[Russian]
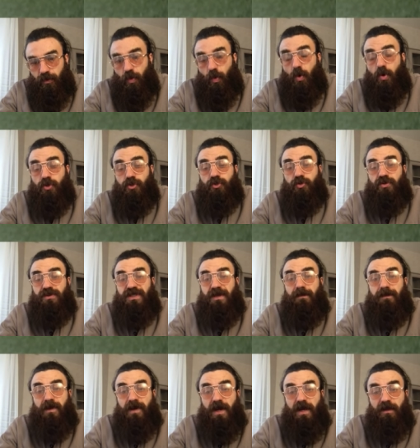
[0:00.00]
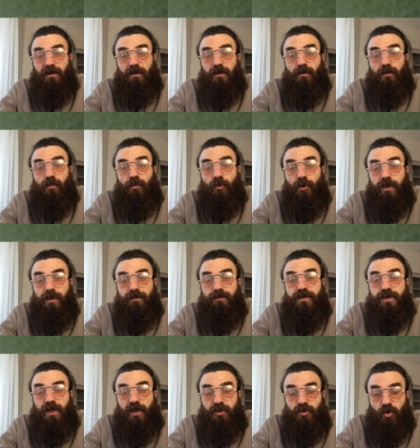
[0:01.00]
То, что забрал мой
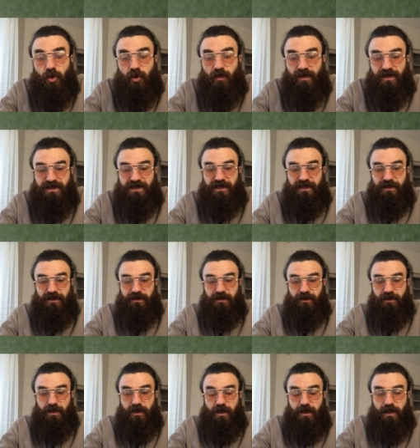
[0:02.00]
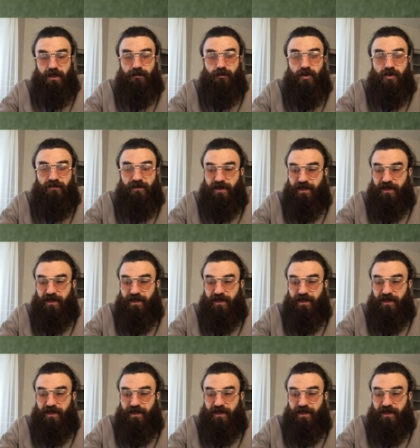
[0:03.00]
пирожок последний и мой